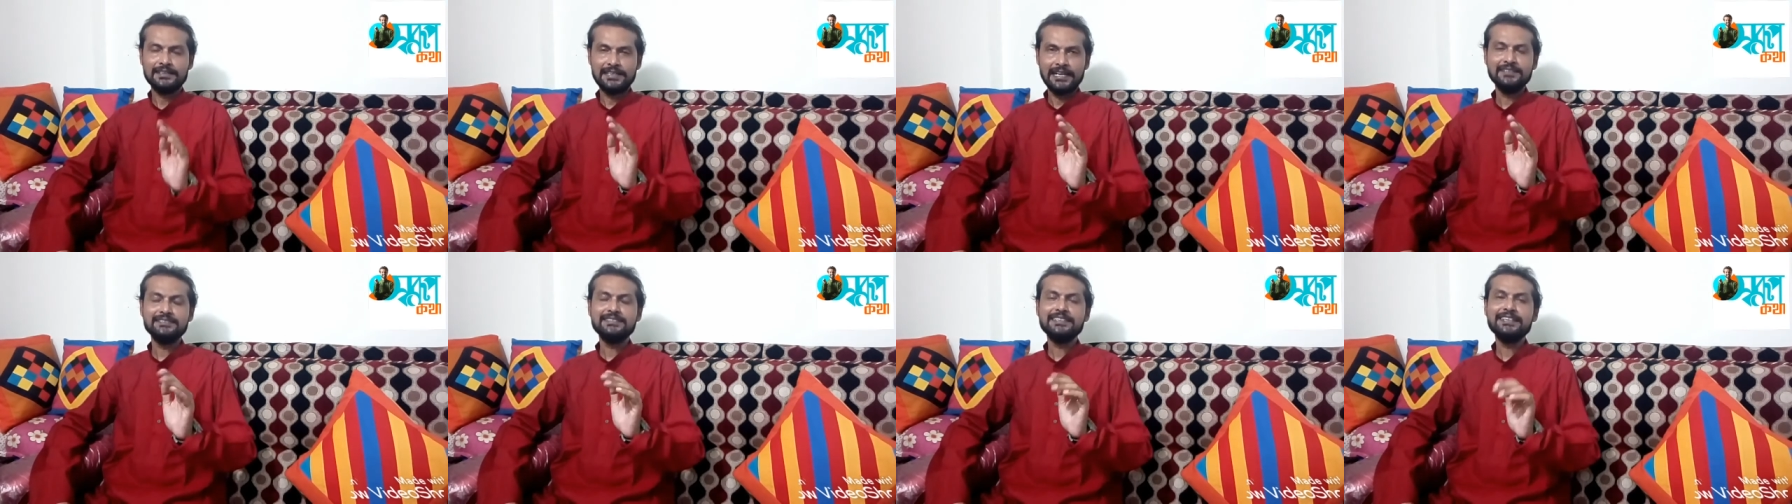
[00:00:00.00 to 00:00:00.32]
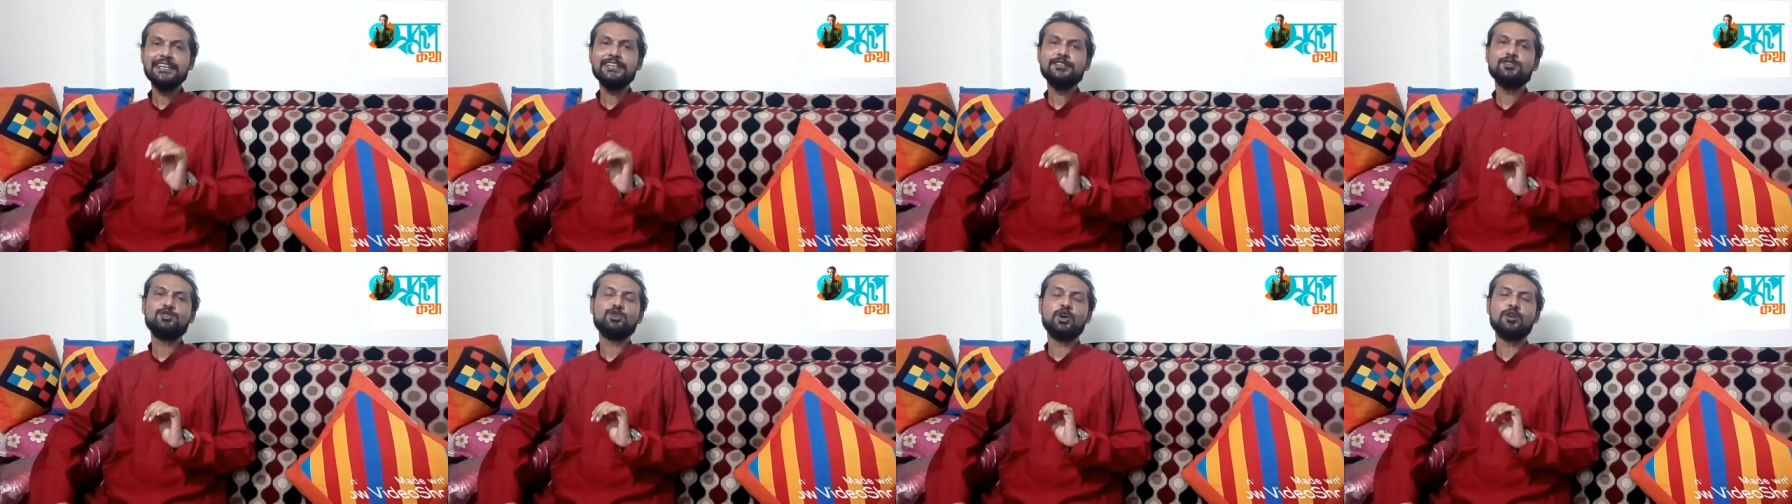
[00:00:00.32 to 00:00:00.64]
ধ্যান
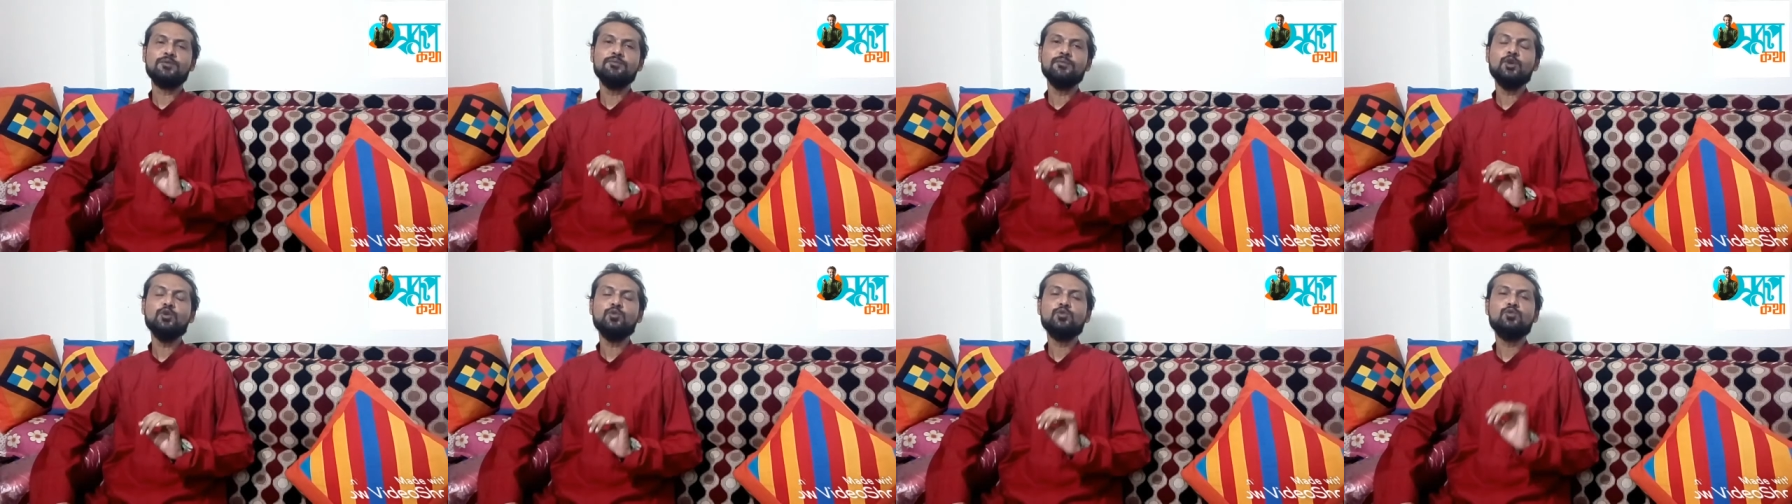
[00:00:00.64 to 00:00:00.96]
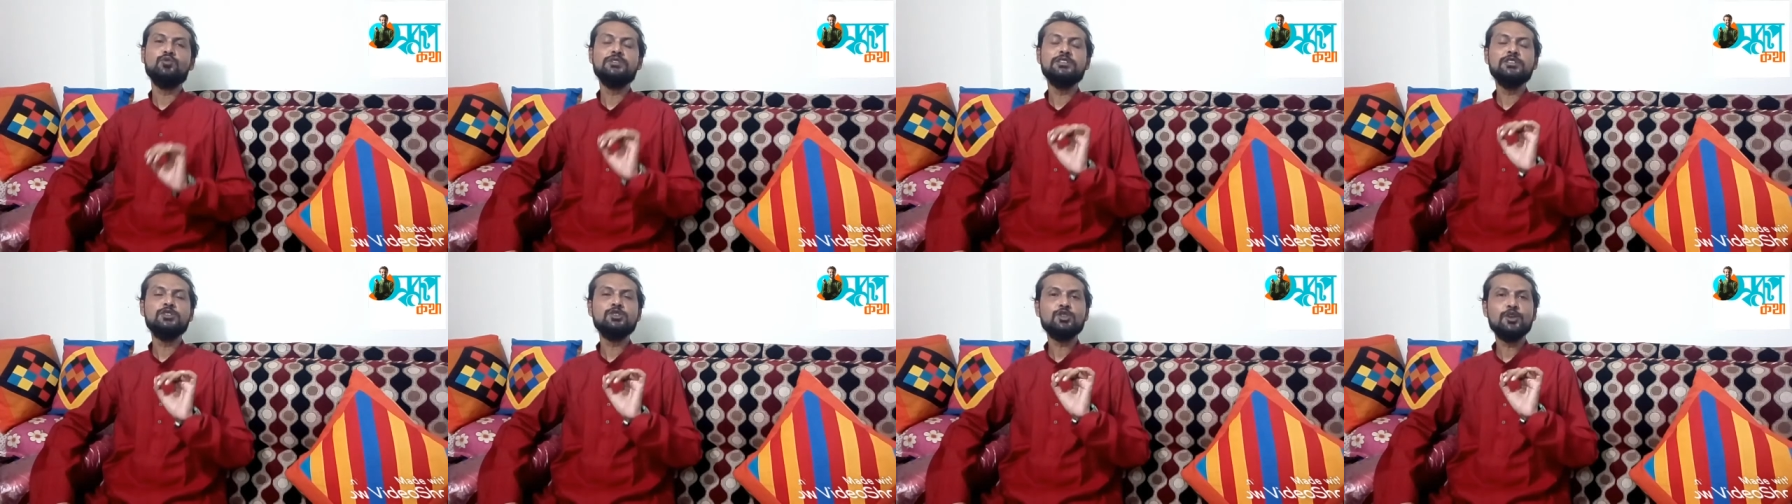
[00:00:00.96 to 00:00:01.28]
সিংয়ের জন্ম
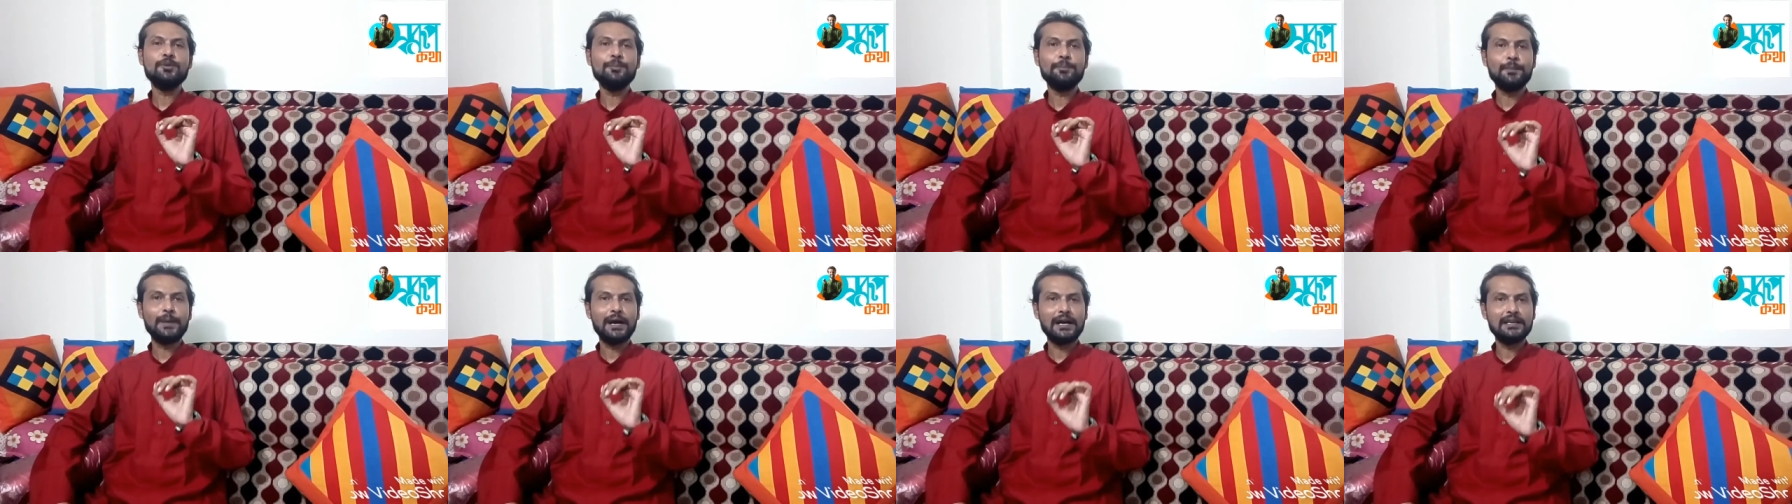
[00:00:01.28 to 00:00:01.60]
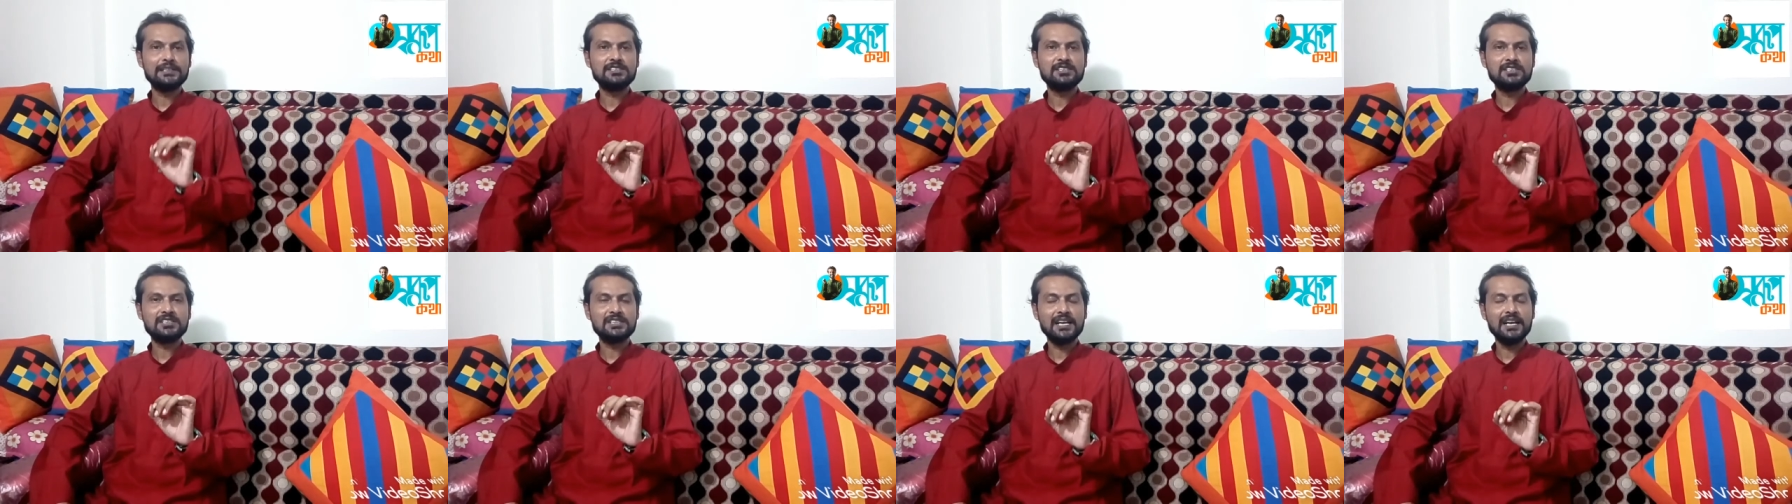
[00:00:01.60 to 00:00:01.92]
উনিশশো
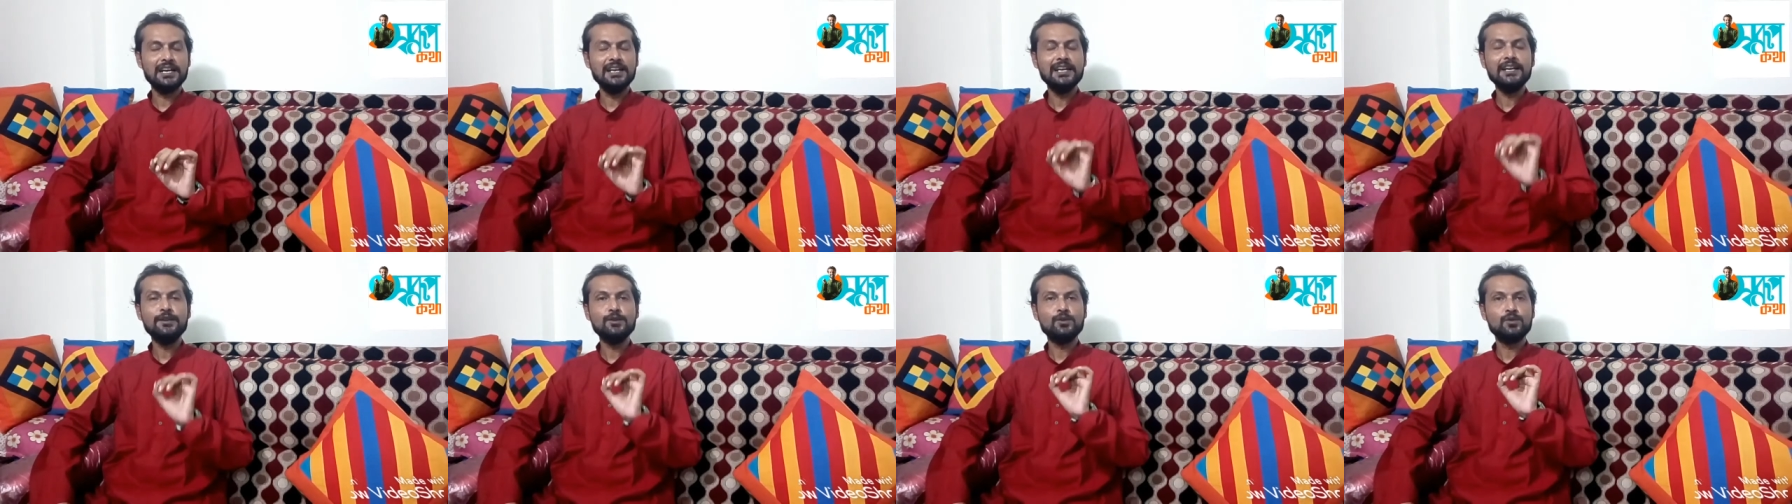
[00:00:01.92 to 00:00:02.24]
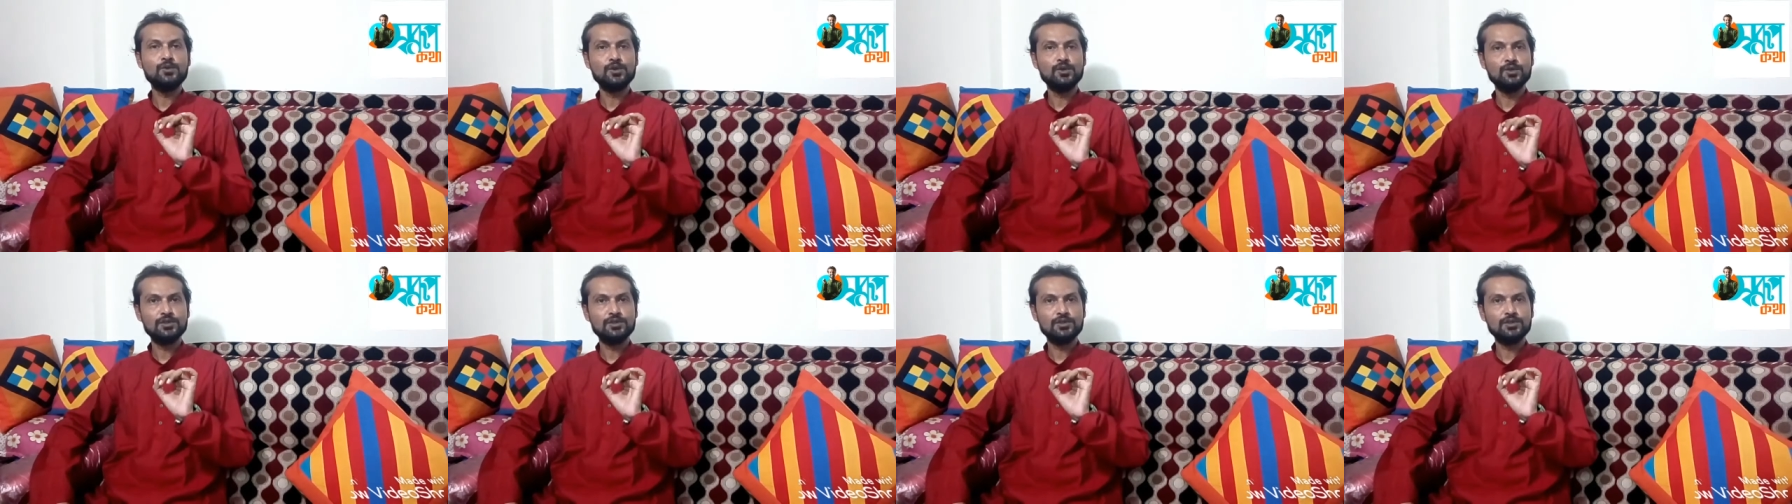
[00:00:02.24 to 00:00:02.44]
সালের